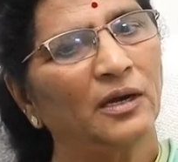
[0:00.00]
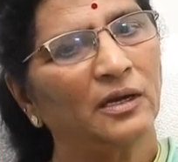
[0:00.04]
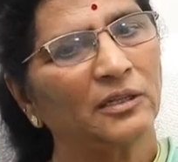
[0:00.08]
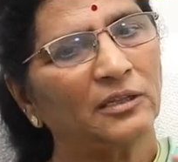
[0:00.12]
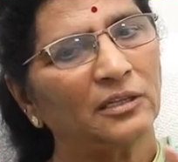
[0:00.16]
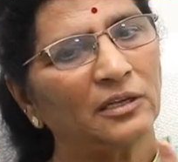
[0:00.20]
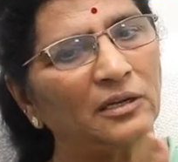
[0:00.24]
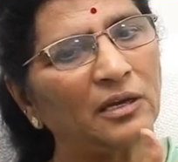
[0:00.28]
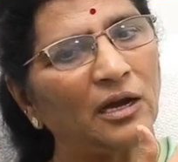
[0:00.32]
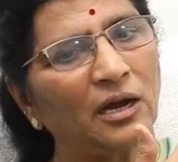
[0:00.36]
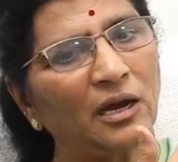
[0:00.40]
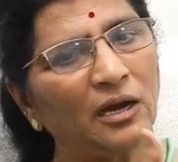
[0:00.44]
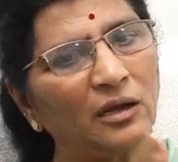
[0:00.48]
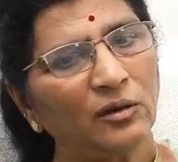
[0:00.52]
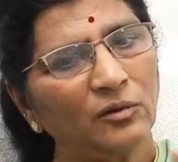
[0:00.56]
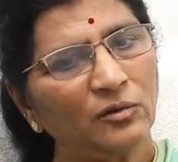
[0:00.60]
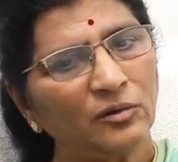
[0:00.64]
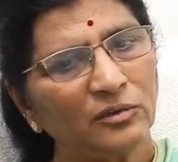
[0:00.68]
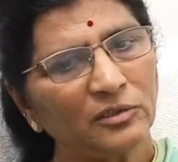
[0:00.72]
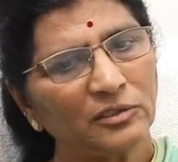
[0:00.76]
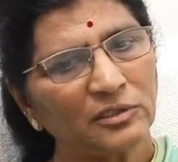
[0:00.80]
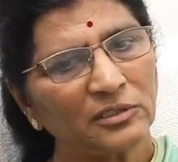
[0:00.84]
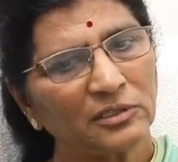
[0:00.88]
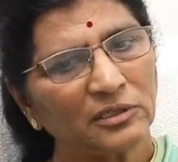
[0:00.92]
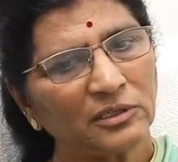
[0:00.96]
అతని
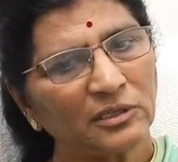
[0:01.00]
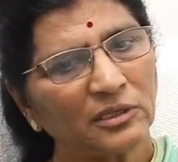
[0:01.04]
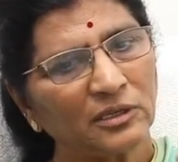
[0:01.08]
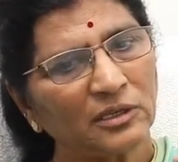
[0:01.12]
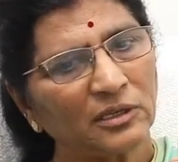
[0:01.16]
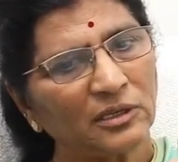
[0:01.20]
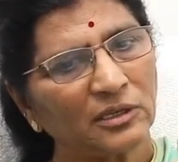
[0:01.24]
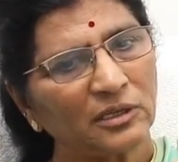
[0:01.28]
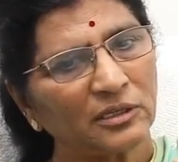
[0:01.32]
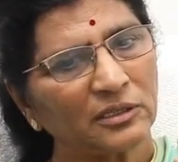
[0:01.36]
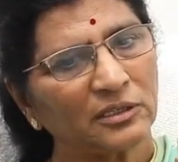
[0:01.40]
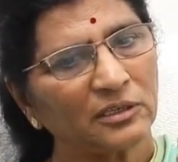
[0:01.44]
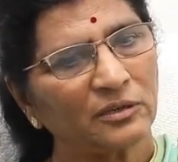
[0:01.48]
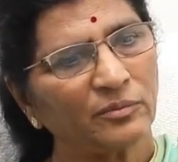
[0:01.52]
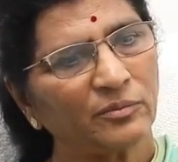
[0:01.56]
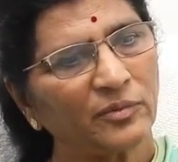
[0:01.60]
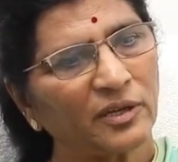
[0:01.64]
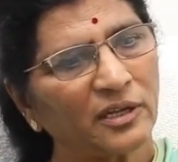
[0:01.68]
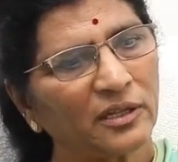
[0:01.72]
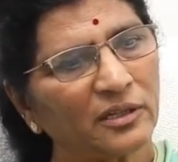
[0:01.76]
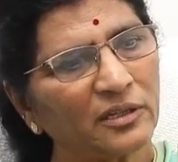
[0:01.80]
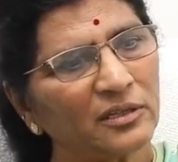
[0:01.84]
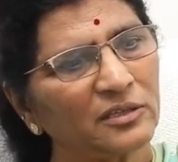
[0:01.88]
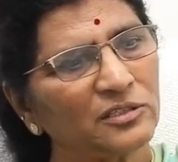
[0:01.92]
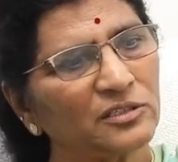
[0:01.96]
ఆలోచనకి అతని
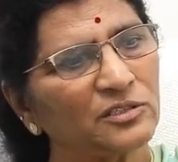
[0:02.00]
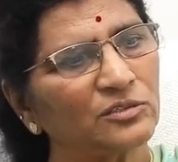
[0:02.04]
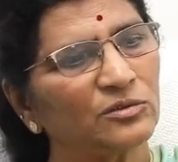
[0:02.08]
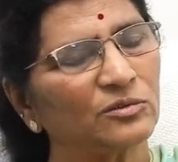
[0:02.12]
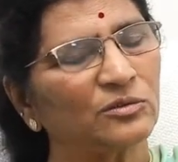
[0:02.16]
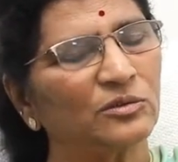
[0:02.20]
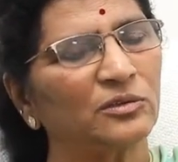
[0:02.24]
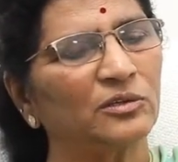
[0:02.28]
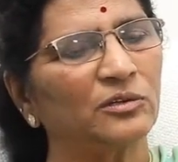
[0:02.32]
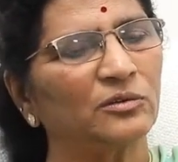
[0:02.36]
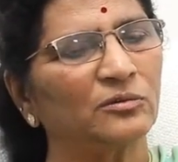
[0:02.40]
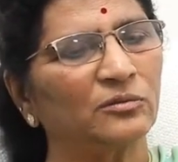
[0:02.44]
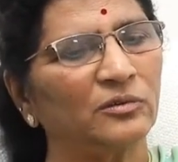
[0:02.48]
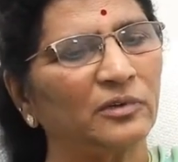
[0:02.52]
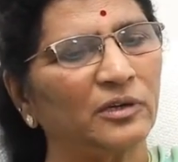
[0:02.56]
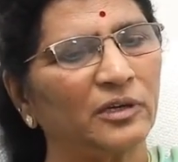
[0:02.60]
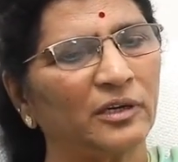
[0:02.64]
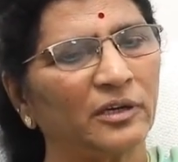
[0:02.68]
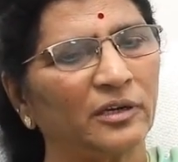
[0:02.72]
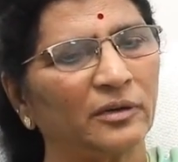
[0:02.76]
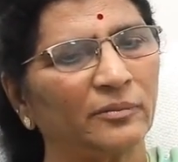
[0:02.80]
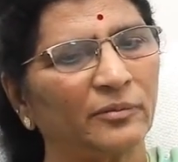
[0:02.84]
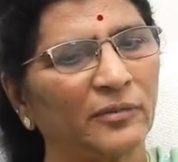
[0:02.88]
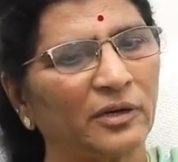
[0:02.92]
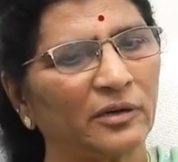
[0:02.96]
మేధస్సుకి
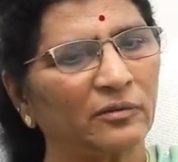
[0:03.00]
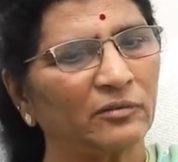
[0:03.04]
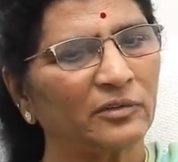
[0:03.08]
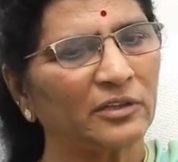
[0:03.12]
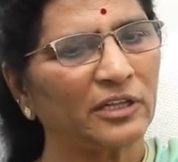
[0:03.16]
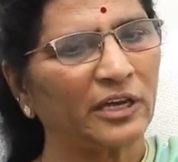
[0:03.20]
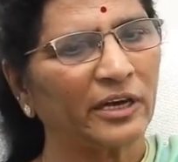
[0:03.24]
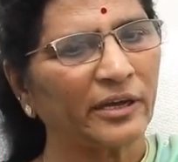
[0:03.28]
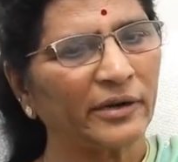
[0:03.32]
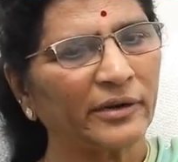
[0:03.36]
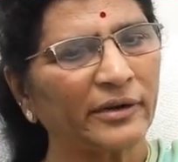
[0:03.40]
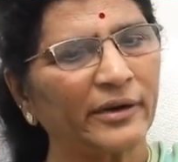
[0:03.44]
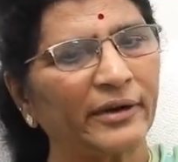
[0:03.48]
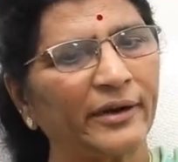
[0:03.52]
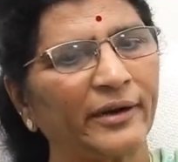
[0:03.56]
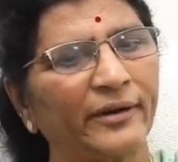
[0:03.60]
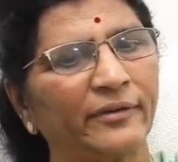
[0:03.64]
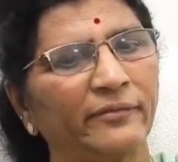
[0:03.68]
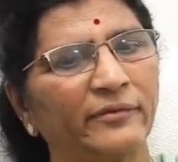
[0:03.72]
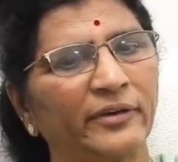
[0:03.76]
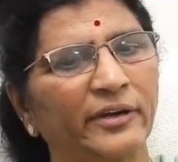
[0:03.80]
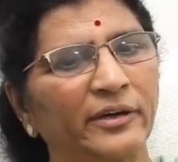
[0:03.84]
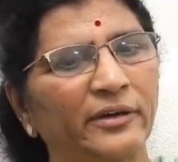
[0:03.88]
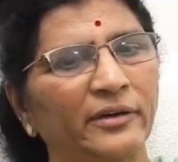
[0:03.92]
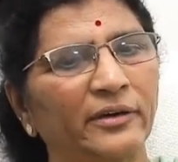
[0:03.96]
ఉండే మనం
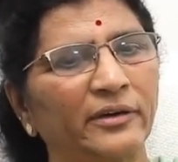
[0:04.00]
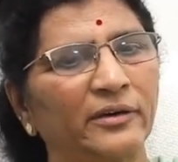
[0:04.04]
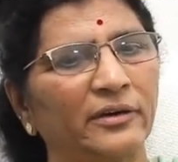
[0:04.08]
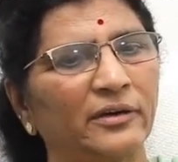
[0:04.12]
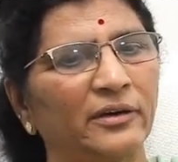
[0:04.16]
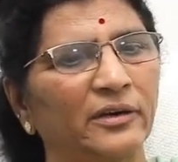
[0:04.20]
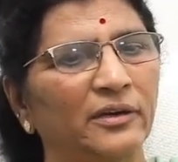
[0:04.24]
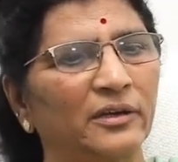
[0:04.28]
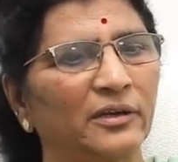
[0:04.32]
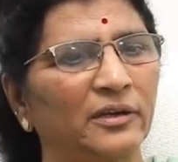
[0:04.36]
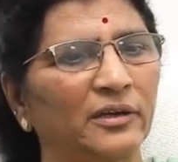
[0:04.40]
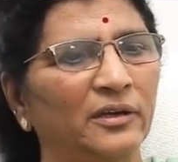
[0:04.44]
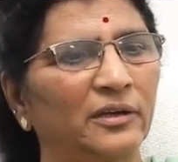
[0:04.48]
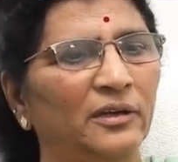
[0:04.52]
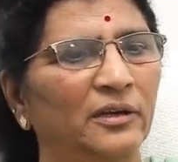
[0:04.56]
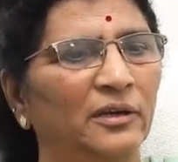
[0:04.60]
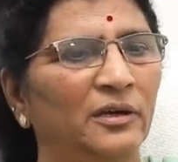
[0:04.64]
తార్కాణం ఏంటంటే